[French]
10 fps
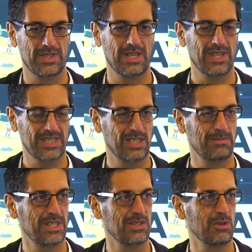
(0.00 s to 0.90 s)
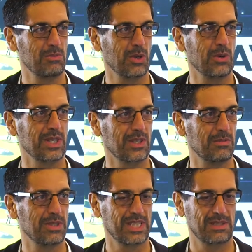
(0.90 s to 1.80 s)
savoir ce qui se passe dans mon bureau et
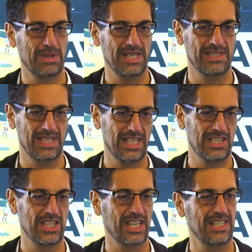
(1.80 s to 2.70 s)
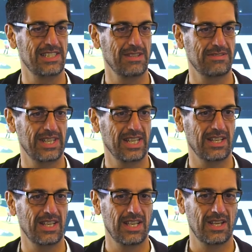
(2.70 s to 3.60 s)
comment ça se passe et gérer les affaires,